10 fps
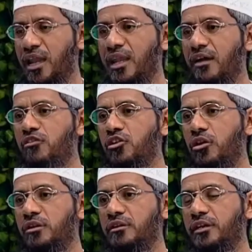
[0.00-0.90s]
সেটা
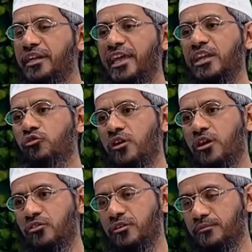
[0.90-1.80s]
আল্লাহ হিসাব
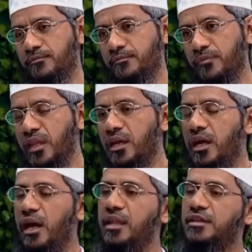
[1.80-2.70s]
করবেন না
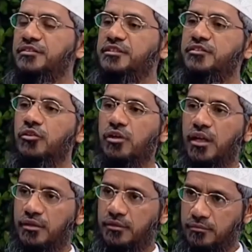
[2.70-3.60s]
আল্লাহ সমানতালা
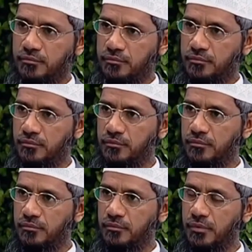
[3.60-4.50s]
বলেছেন
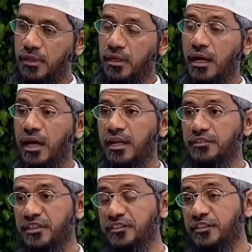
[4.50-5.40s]
পবিত্র
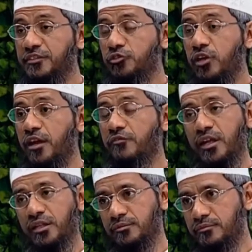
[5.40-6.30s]
সুরা
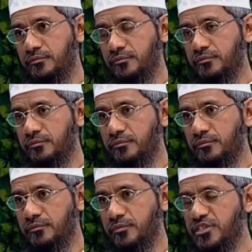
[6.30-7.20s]
আনফাল
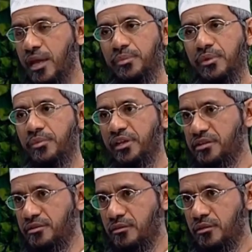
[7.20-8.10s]
অধ্যায়
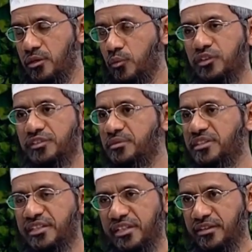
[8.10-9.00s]
নম্বর আট আয়াত
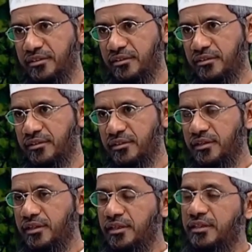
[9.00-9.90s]
নম্বর আটত্রিশ
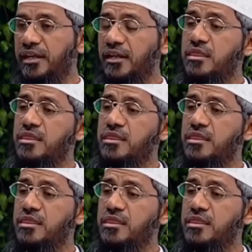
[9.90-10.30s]
যে